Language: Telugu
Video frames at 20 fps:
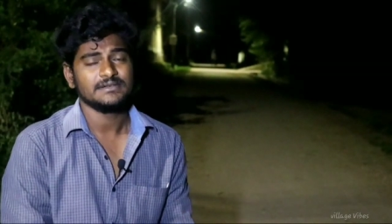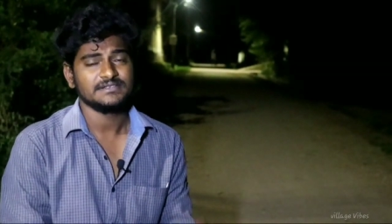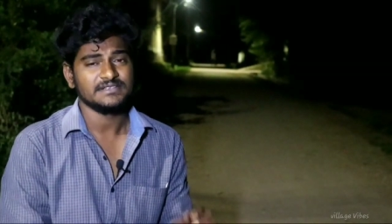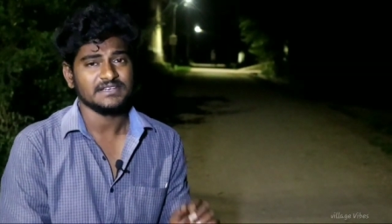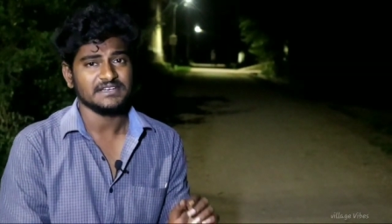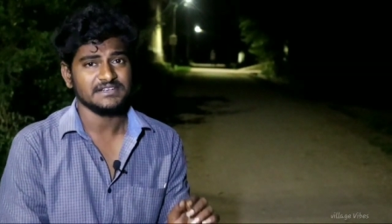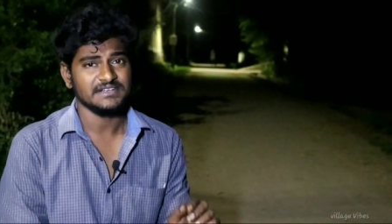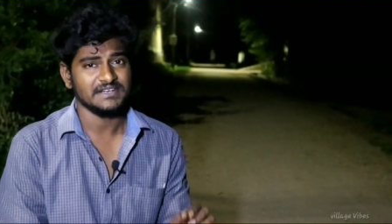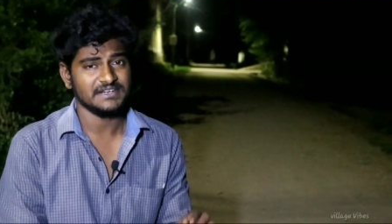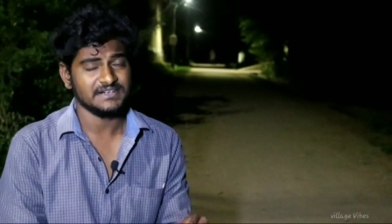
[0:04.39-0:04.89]

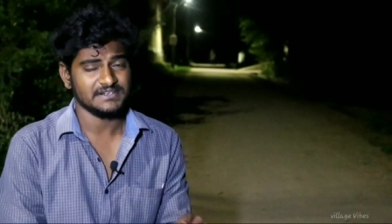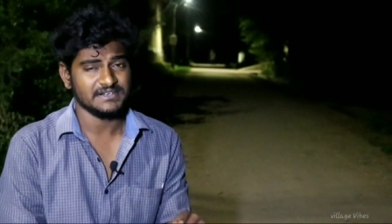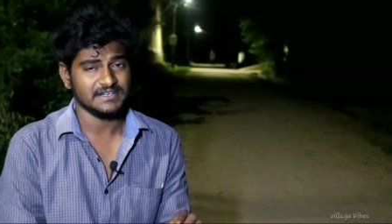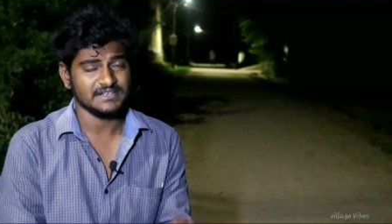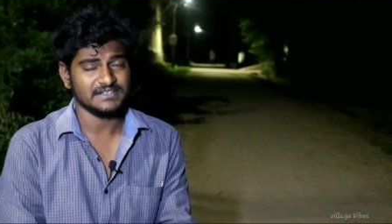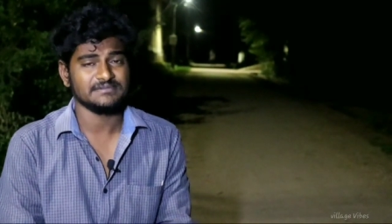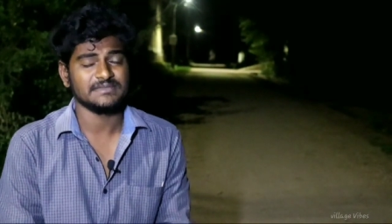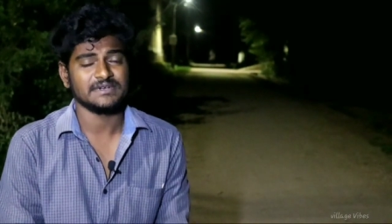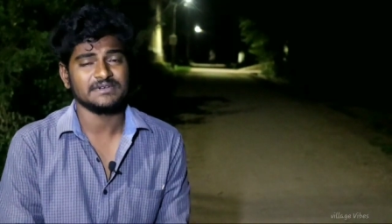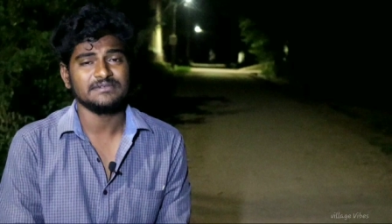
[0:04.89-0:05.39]
సెకండ్ హ్యాండ్
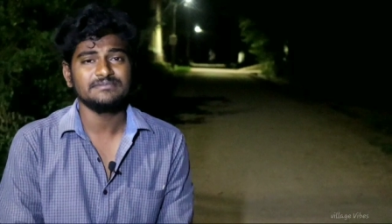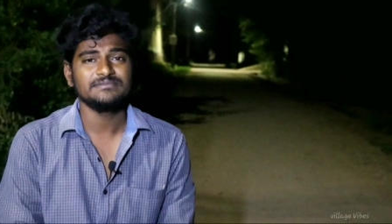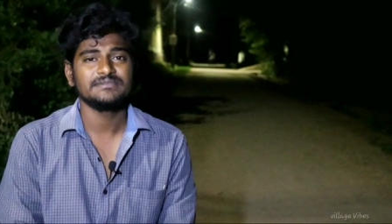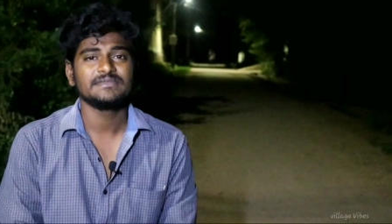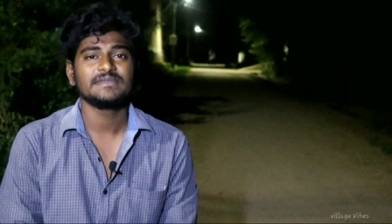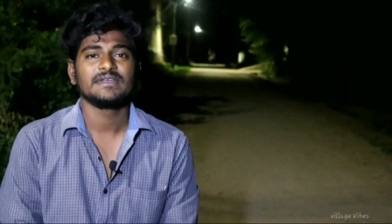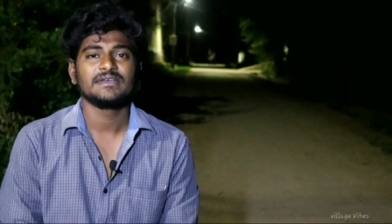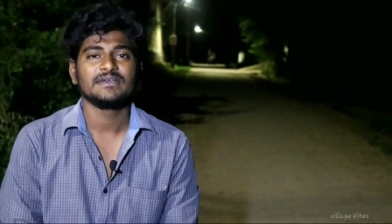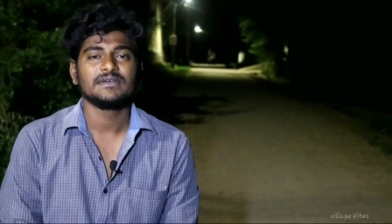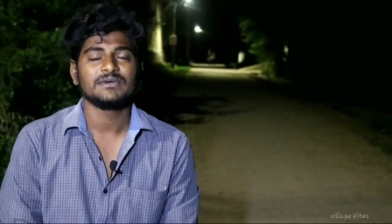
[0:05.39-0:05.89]
ట్రాక్టర్ మనం
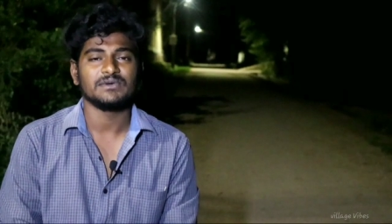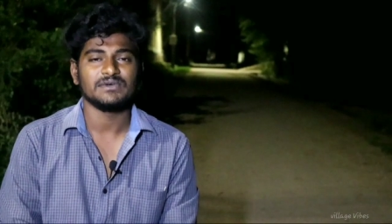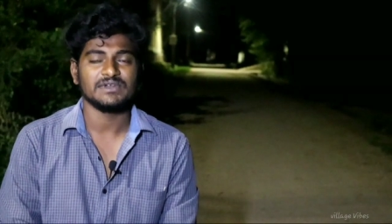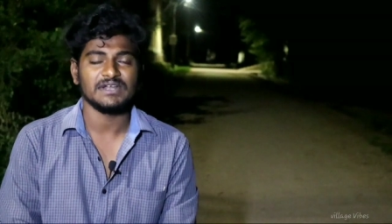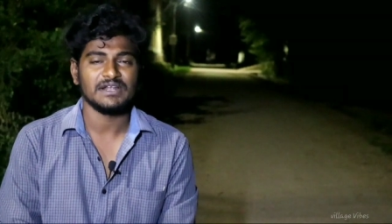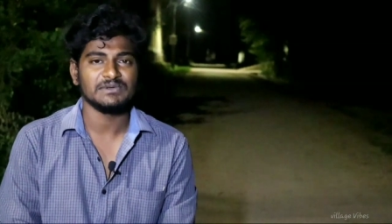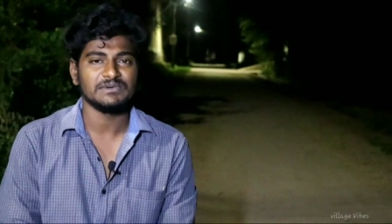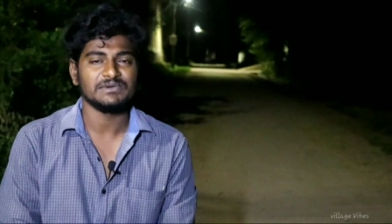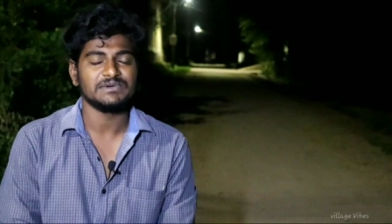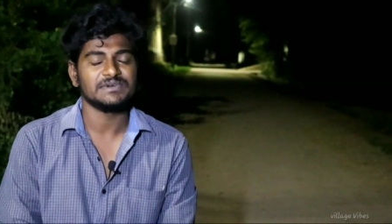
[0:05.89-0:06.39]

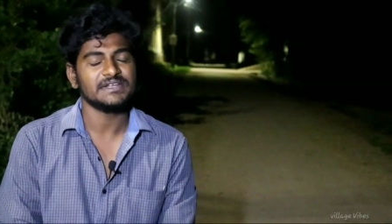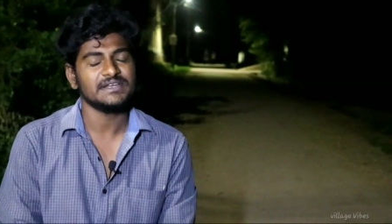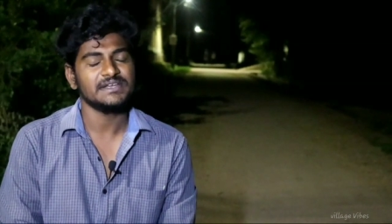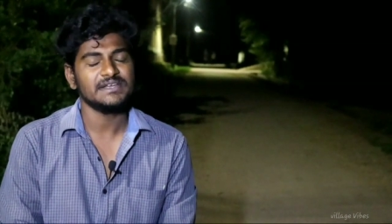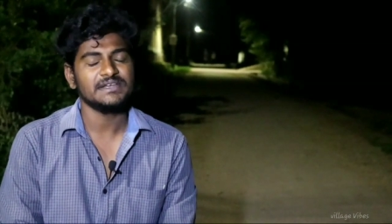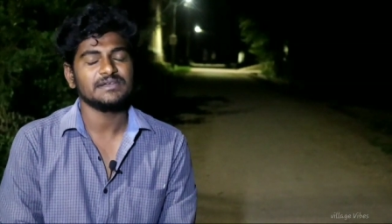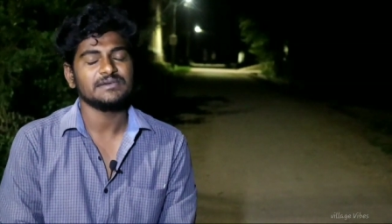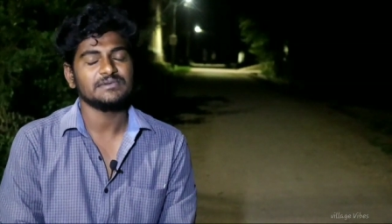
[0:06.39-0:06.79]
కొనాలనుకుంటే